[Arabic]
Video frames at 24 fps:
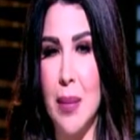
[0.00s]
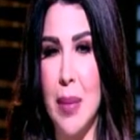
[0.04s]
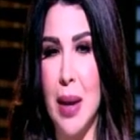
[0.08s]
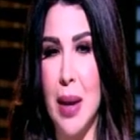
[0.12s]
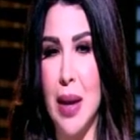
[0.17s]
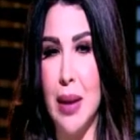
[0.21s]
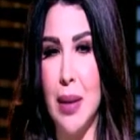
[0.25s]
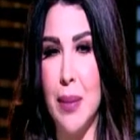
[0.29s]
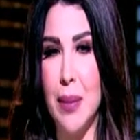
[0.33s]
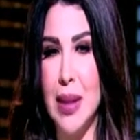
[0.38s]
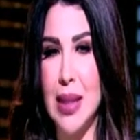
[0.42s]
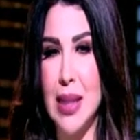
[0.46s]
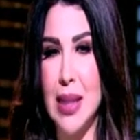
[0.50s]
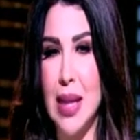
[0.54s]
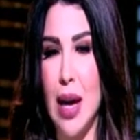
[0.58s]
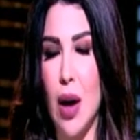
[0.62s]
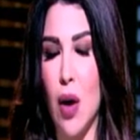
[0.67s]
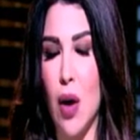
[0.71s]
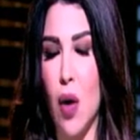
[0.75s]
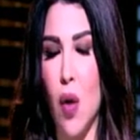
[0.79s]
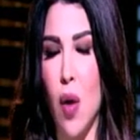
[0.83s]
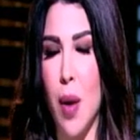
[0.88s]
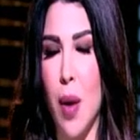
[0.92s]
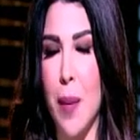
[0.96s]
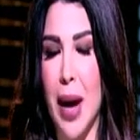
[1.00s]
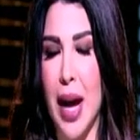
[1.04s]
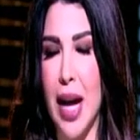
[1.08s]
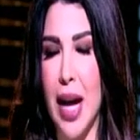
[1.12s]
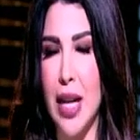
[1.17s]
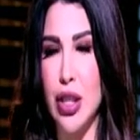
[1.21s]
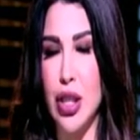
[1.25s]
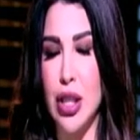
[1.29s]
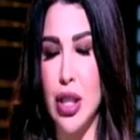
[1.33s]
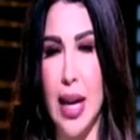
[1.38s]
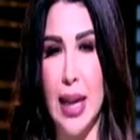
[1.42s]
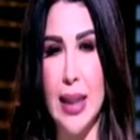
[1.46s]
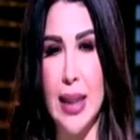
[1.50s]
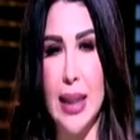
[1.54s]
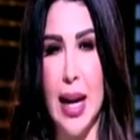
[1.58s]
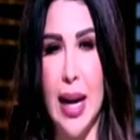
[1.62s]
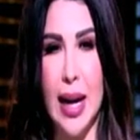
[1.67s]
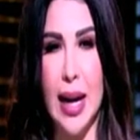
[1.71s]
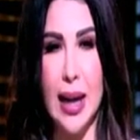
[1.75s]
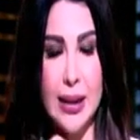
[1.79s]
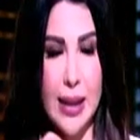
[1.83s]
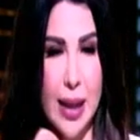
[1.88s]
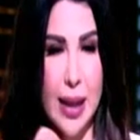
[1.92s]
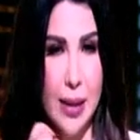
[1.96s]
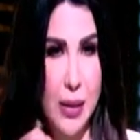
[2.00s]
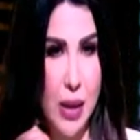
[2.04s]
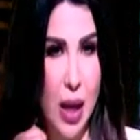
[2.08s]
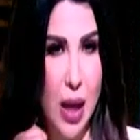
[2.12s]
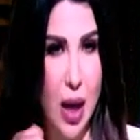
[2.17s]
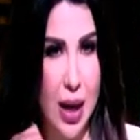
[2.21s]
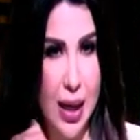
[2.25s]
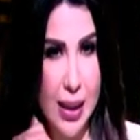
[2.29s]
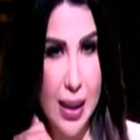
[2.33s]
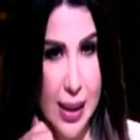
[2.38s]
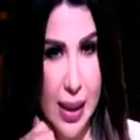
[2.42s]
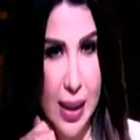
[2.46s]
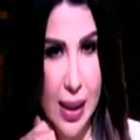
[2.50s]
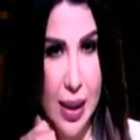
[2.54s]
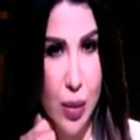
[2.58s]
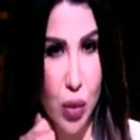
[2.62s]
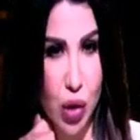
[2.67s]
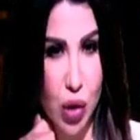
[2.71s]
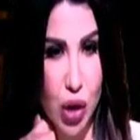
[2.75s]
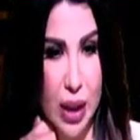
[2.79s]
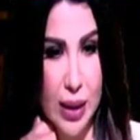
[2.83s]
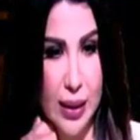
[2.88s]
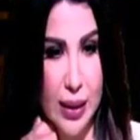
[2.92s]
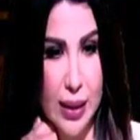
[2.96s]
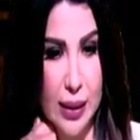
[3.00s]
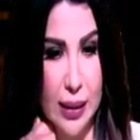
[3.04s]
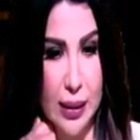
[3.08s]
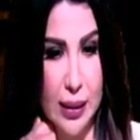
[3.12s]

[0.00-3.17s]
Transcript: بس هو ما خدش ساعتها اعدام صح خد سجن مشدد